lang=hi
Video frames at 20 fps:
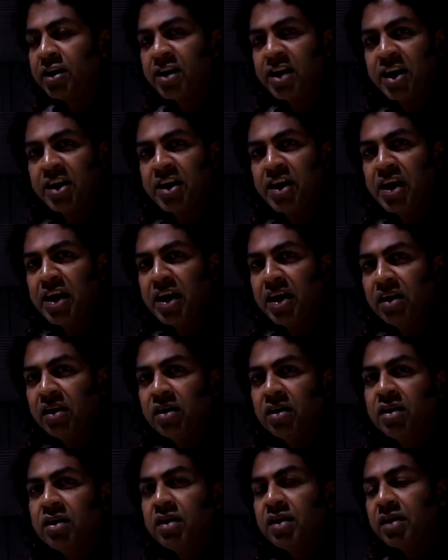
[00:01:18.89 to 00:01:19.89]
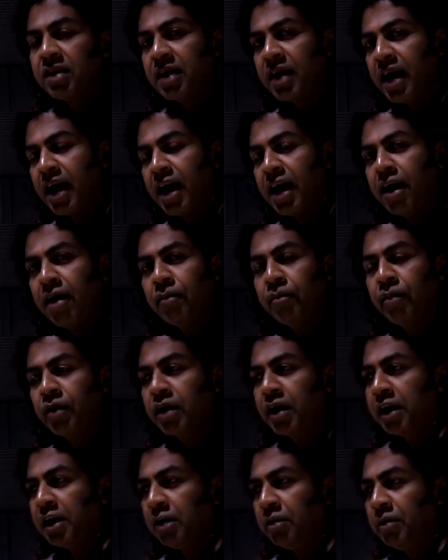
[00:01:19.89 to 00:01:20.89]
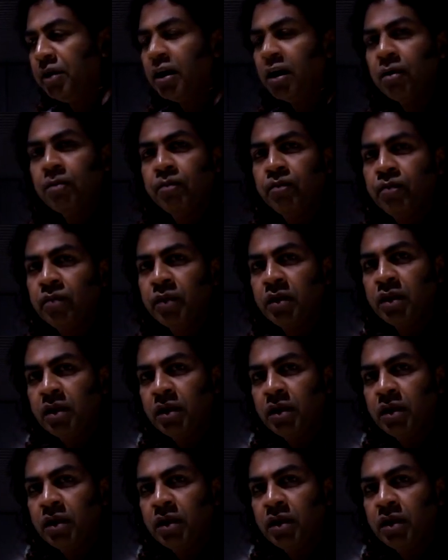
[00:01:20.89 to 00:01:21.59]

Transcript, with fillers: ट्रैकिंग कैंप कहीं भी आप